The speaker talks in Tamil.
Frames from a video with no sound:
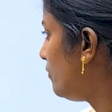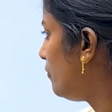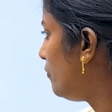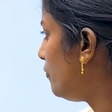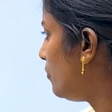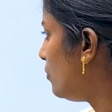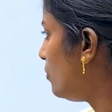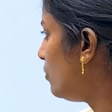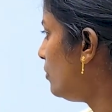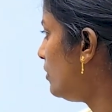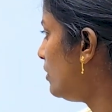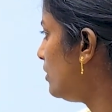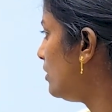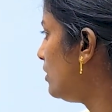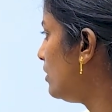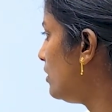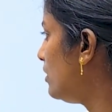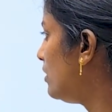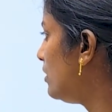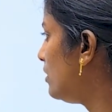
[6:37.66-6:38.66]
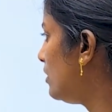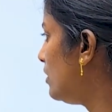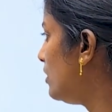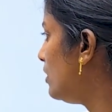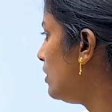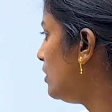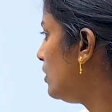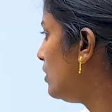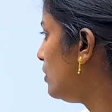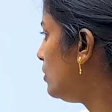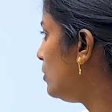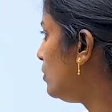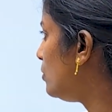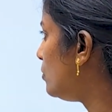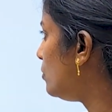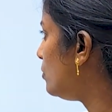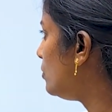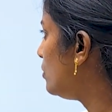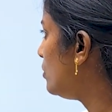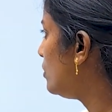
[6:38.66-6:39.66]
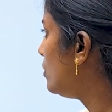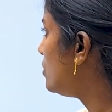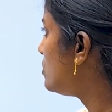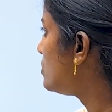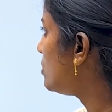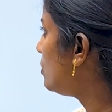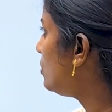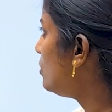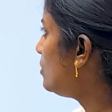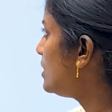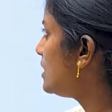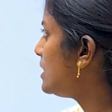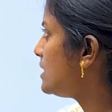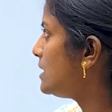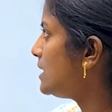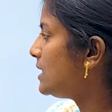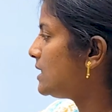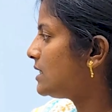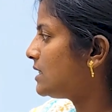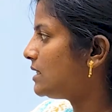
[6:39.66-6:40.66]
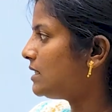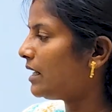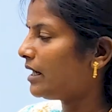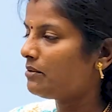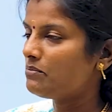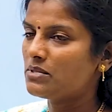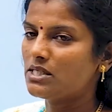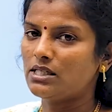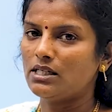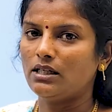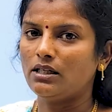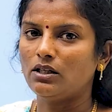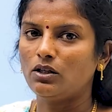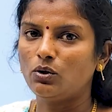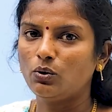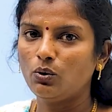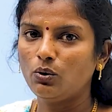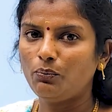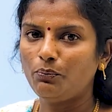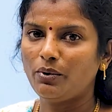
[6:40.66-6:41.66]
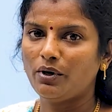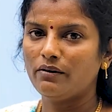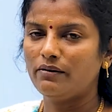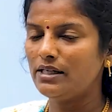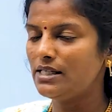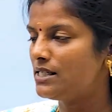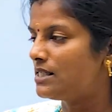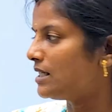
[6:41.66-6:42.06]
ஃபோர் டூ ஸோ சிக்ஸ் டைம்ஸ் இருக்குது டூ பவர்